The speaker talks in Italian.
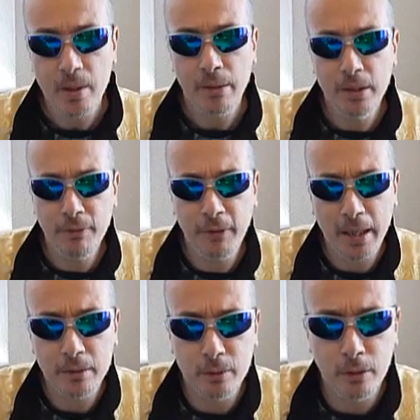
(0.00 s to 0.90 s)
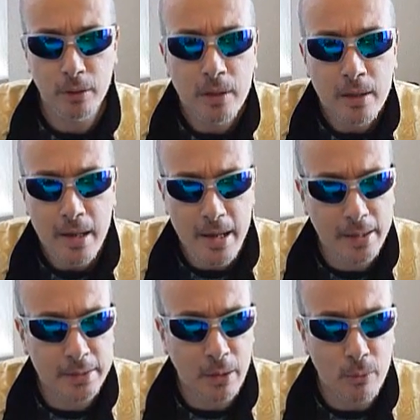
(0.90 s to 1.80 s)
di fatto
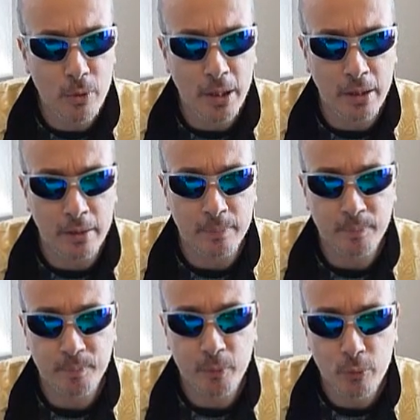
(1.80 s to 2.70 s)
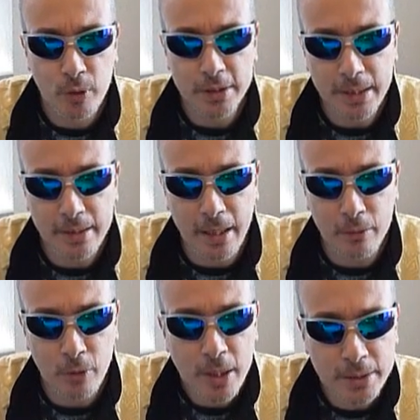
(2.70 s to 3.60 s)
era una, un
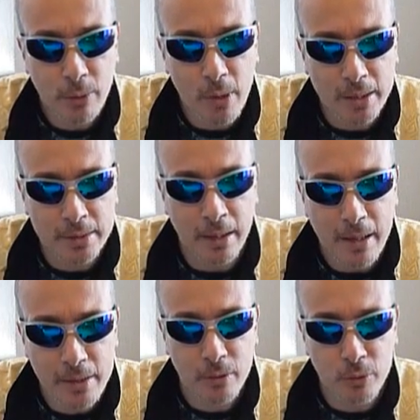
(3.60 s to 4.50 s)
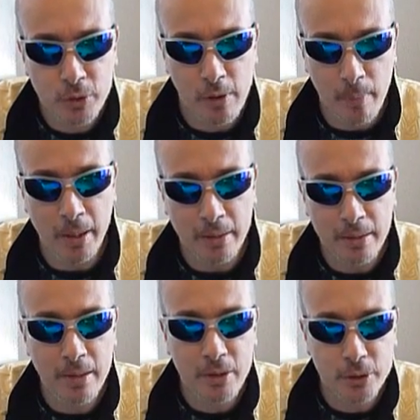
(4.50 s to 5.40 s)
trattato che riguarda esclusivamente
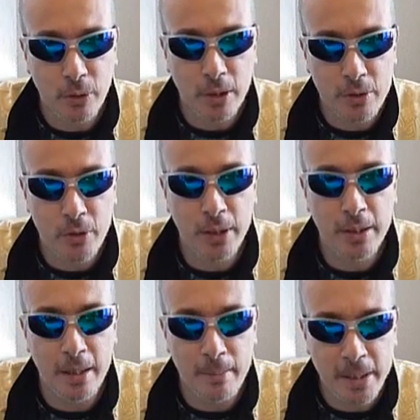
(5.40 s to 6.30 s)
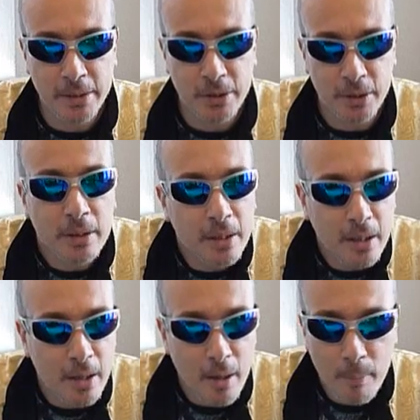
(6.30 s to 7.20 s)
la circolazione delle merci
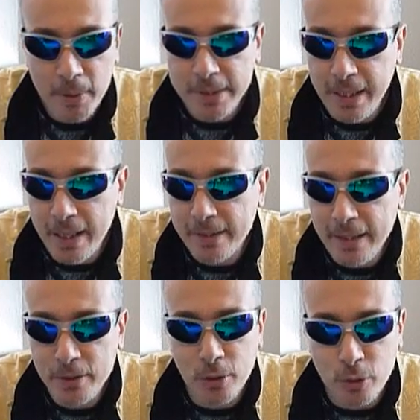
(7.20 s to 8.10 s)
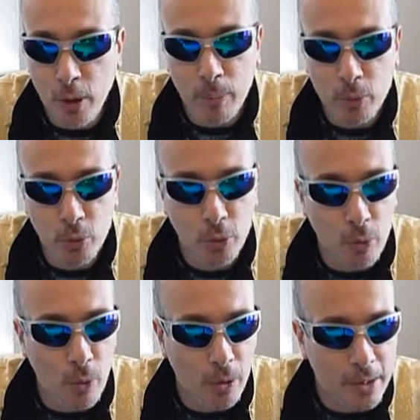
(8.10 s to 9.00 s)
perché adesso dopo tutto
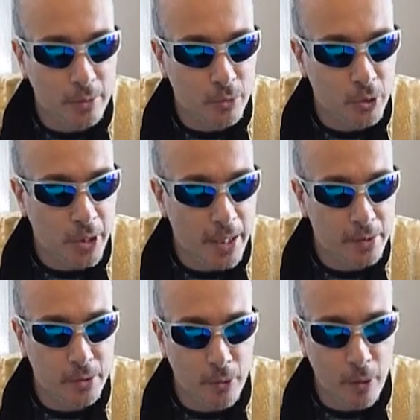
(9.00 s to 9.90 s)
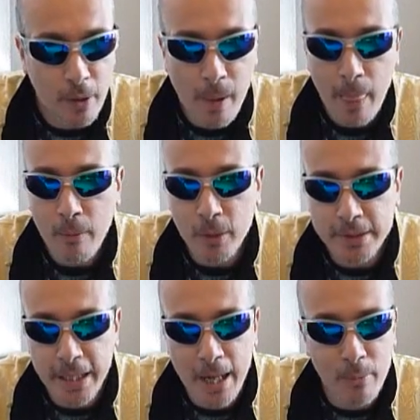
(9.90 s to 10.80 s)
quello che è successo
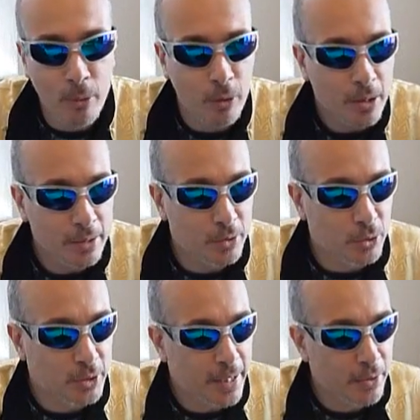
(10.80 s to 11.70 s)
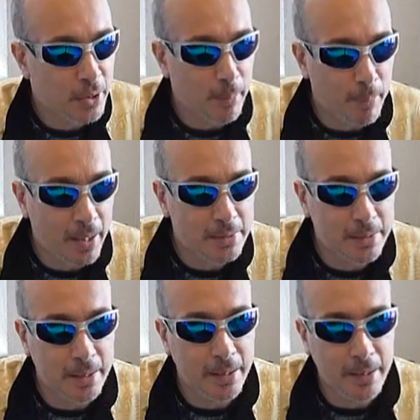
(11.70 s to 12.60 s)
guardiamo il sostegno da
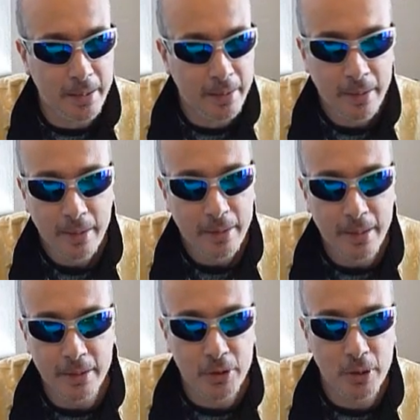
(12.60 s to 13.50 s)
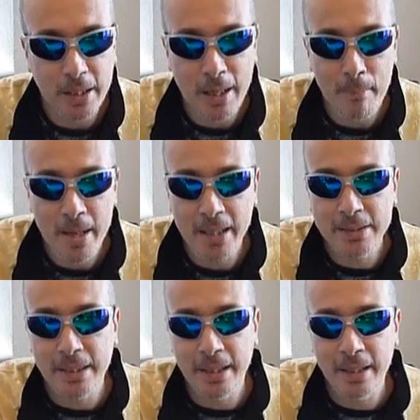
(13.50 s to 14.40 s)
parte che ne so della
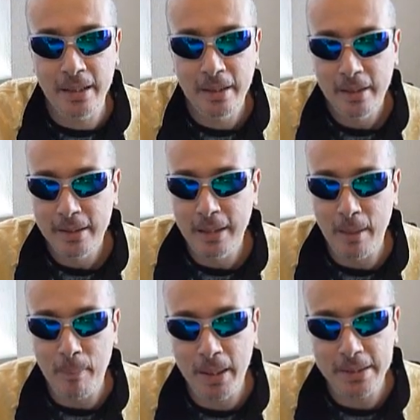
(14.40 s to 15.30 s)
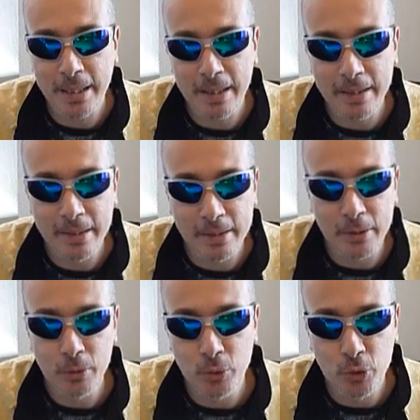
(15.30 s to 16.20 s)
Merkel della parte anche delle
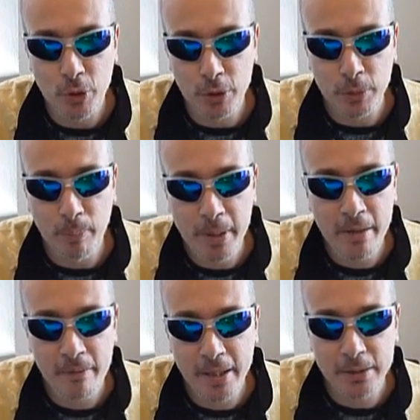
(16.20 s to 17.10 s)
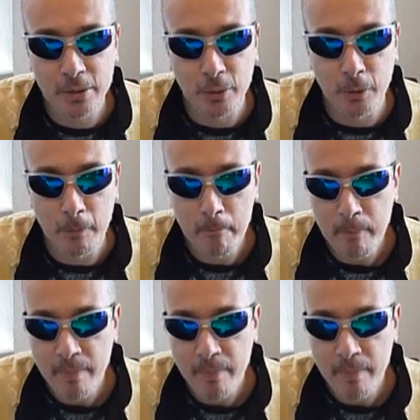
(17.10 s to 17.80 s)
istituzioni europee verso